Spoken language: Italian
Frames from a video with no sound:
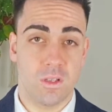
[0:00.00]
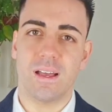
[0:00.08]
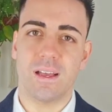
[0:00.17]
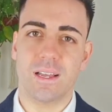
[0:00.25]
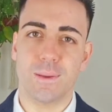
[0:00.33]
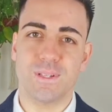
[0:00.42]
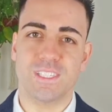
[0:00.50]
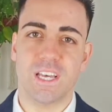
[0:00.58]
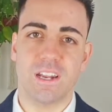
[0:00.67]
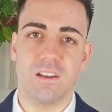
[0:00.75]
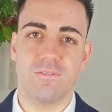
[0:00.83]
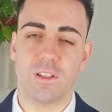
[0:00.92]
anche
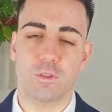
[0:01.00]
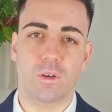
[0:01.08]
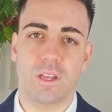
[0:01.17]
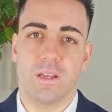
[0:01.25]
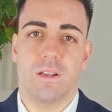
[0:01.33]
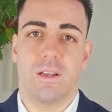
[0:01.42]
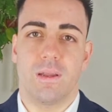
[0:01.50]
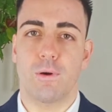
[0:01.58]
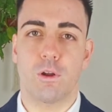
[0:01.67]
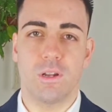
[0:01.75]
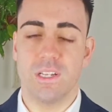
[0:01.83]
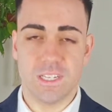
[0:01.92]
pensare il fatto che le
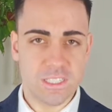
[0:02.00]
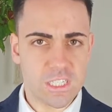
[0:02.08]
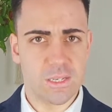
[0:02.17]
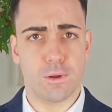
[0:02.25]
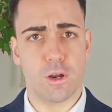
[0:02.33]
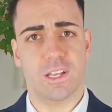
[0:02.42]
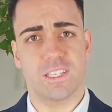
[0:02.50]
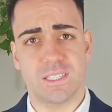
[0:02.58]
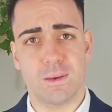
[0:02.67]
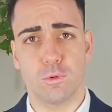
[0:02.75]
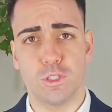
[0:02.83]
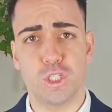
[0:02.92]
parole, le stesse parole che
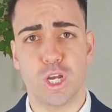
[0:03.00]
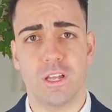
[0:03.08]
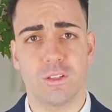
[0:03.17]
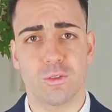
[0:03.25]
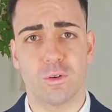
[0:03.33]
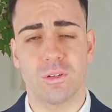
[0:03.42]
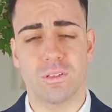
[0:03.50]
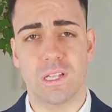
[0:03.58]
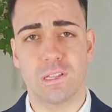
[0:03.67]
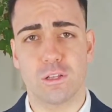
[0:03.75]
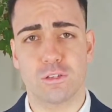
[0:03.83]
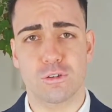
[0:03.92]
stiamo dicendo
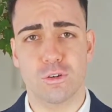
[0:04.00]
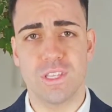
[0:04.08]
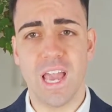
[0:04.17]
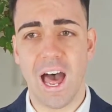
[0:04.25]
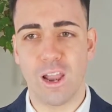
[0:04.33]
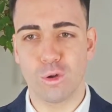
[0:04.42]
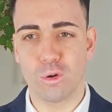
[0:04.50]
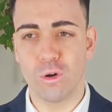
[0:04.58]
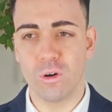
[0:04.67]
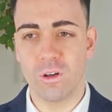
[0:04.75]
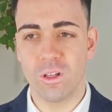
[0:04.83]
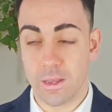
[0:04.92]
nel nostro
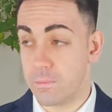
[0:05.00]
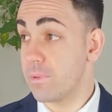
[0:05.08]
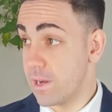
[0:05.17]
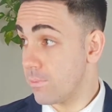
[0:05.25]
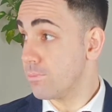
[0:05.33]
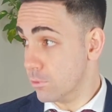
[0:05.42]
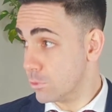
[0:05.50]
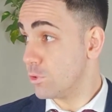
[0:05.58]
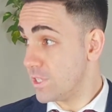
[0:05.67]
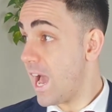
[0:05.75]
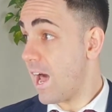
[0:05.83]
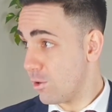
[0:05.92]
dialogo, per l'appunto
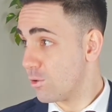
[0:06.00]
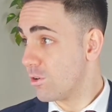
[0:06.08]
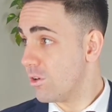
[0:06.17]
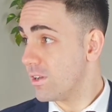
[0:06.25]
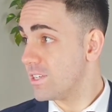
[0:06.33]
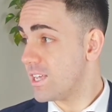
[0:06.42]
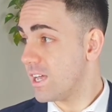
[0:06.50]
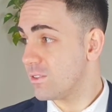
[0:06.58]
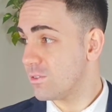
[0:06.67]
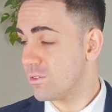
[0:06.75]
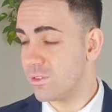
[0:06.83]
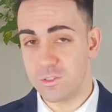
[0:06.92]
dialogo,
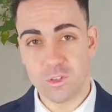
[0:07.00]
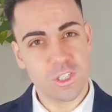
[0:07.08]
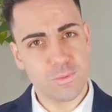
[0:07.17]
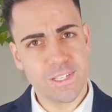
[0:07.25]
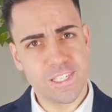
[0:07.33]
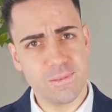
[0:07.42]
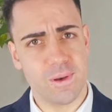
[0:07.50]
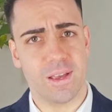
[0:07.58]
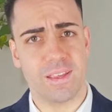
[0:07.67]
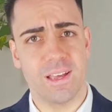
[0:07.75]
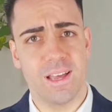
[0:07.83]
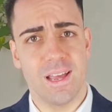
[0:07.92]
esatto, cioè ci pensi
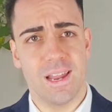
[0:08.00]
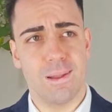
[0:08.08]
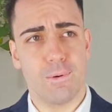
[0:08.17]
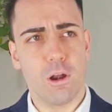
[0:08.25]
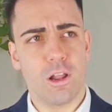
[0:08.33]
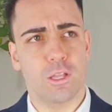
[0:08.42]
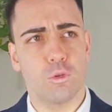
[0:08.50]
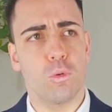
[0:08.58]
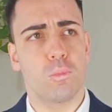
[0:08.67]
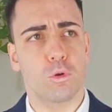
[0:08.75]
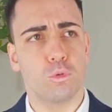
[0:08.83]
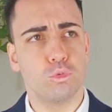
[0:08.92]
mai, le parole che noi
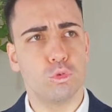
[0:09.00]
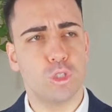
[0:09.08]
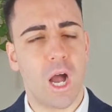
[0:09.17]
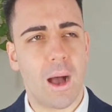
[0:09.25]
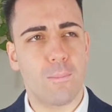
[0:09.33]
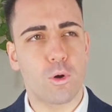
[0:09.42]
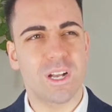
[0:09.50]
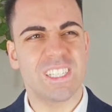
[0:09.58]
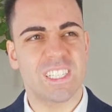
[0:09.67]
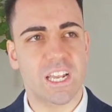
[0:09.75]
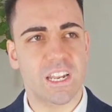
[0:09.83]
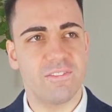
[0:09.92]
pronunciamo, che
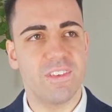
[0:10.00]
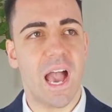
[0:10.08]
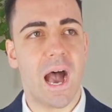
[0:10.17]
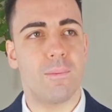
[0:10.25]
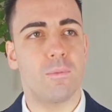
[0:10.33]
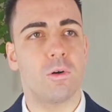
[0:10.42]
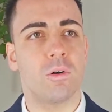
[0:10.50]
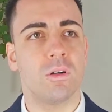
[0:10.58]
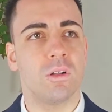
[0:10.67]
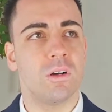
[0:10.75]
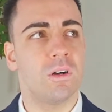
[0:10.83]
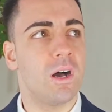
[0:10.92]

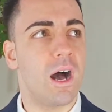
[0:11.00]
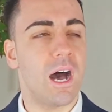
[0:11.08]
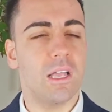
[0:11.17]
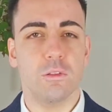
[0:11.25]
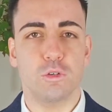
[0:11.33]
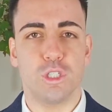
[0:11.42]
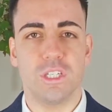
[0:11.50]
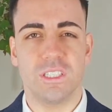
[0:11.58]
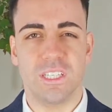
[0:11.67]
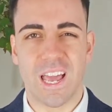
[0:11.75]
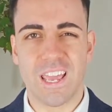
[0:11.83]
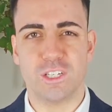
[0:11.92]
scriviamo, hanno
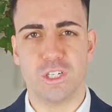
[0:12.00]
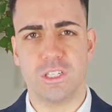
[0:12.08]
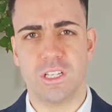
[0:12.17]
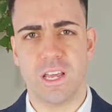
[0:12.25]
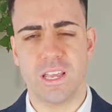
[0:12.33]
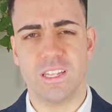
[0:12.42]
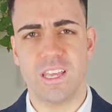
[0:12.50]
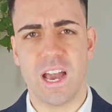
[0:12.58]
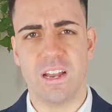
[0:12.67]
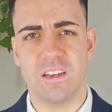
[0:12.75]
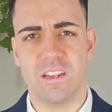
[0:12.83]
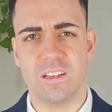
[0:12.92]
centinaia e centinaia di
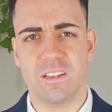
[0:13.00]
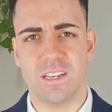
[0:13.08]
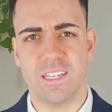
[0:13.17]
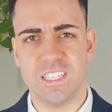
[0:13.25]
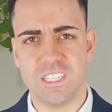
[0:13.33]
anni e di